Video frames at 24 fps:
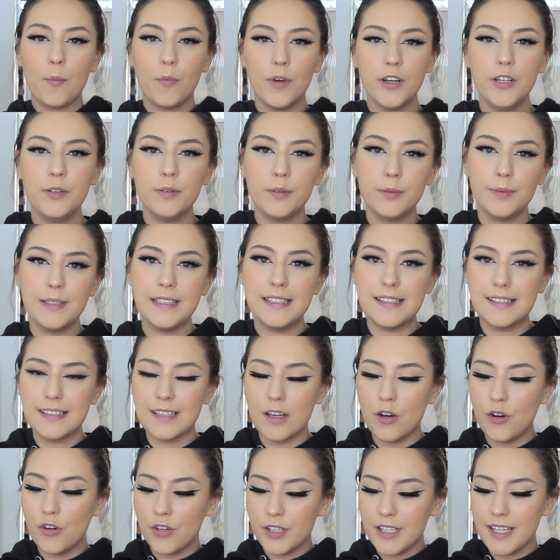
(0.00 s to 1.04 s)
Bueno bebés,
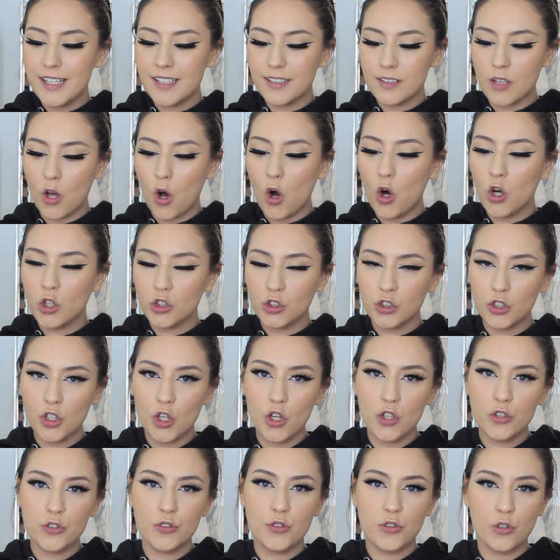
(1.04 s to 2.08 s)
hoy es
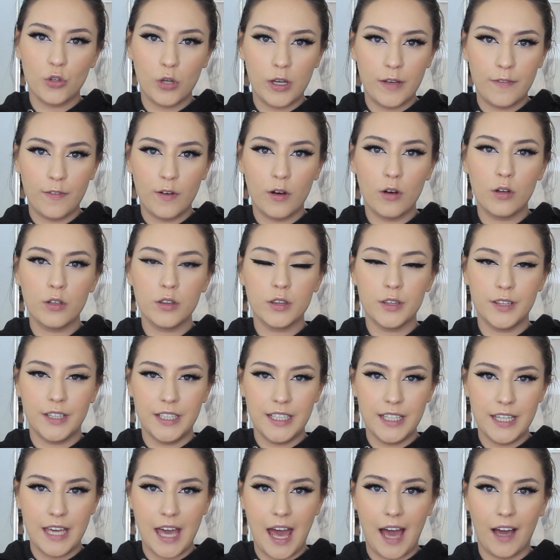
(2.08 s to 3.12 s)
otro nuevo
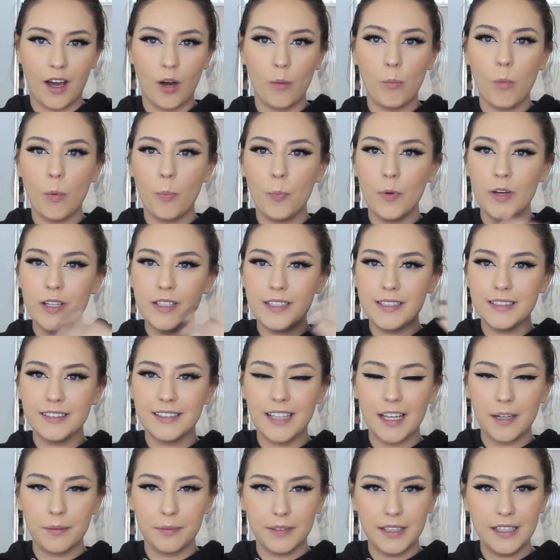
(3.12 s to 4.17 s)
día. Como pueden
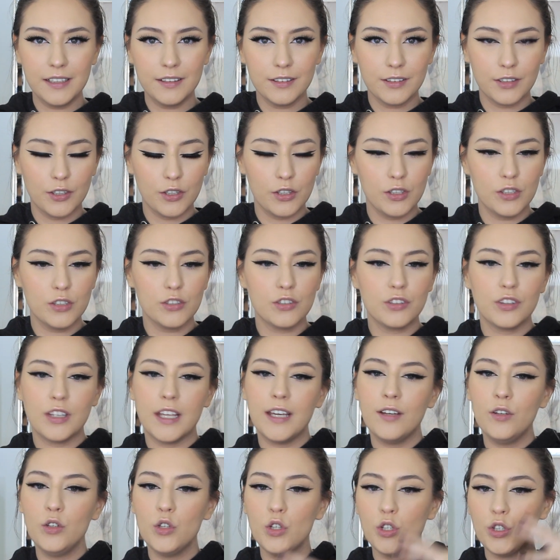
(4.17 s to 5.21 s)
estar viendo,
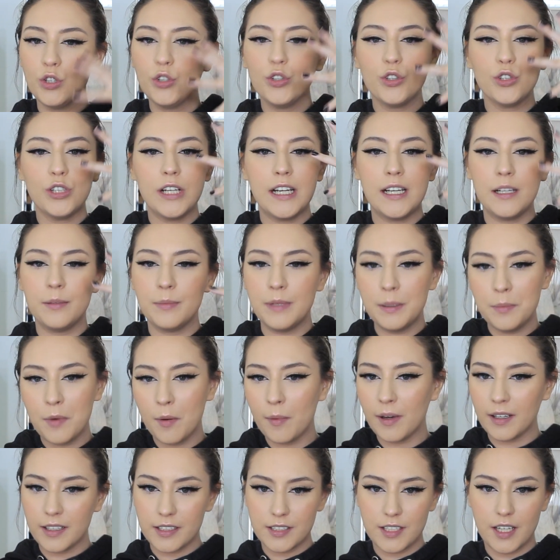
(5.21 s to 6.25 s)
tengo el
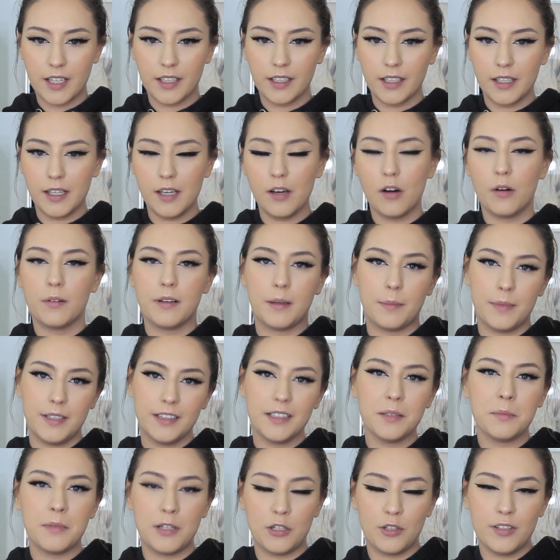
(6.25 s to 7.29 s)
mismo maquillaje,
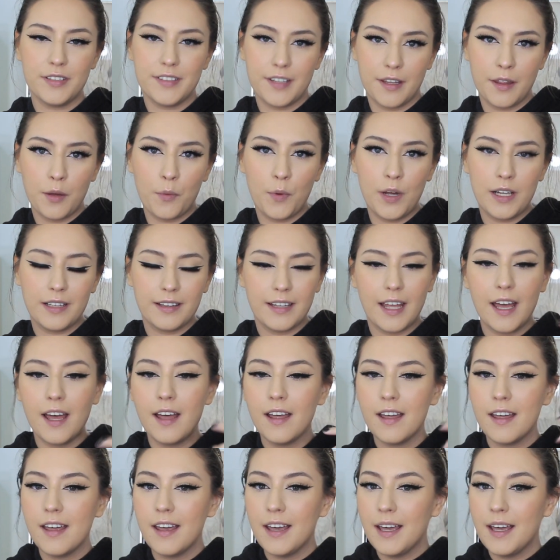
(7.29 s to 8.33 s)
obviamente me lo hice de vuelta,